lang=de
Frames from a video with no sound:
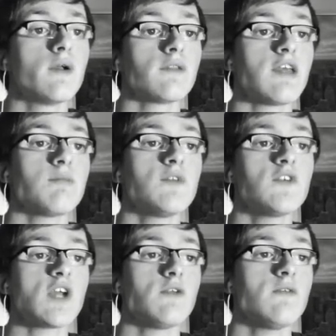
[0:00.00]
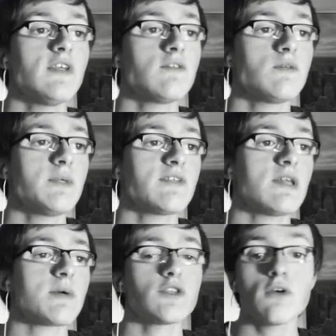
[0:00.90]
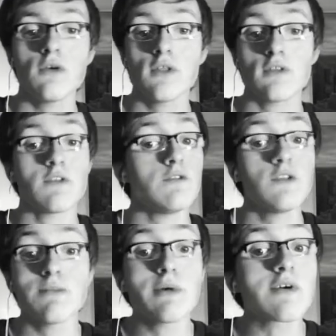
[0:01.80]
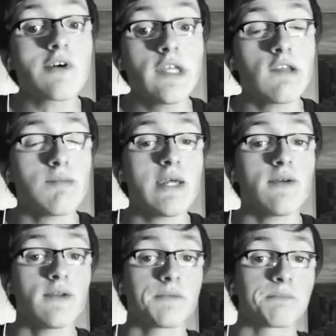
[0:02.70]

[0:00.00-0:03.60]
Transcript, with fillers: Das muss ich ja nur wissen und wir sind aber tot, das nützt mir gar nichts mehr.